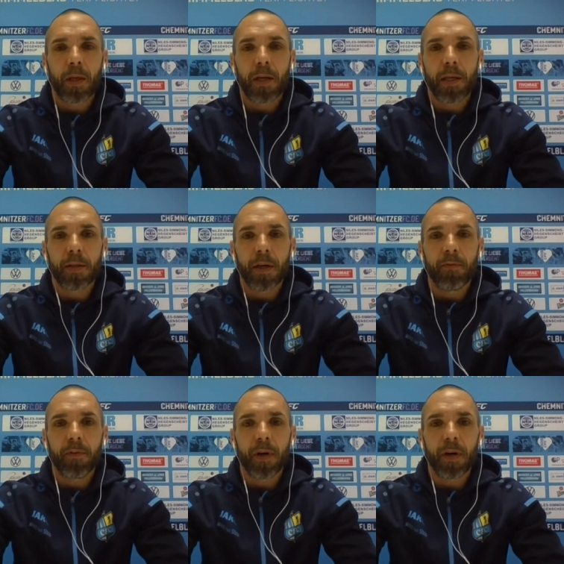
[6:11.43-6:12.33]
Da liegt
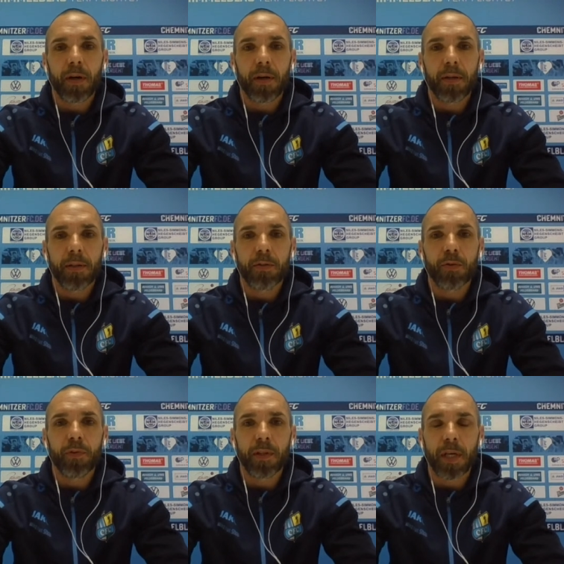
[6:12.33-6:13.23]
einfach äh,
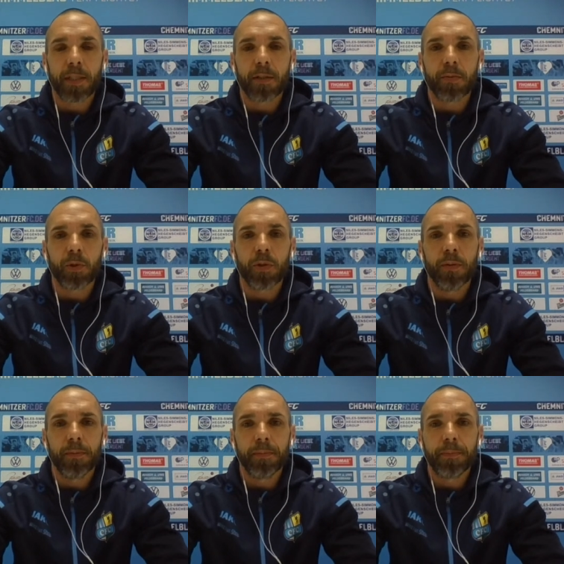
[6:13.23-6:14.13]
zu viel Zeit dazwischen.
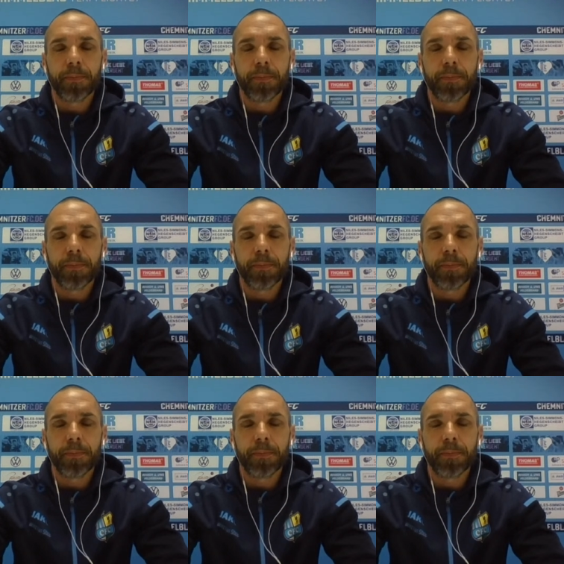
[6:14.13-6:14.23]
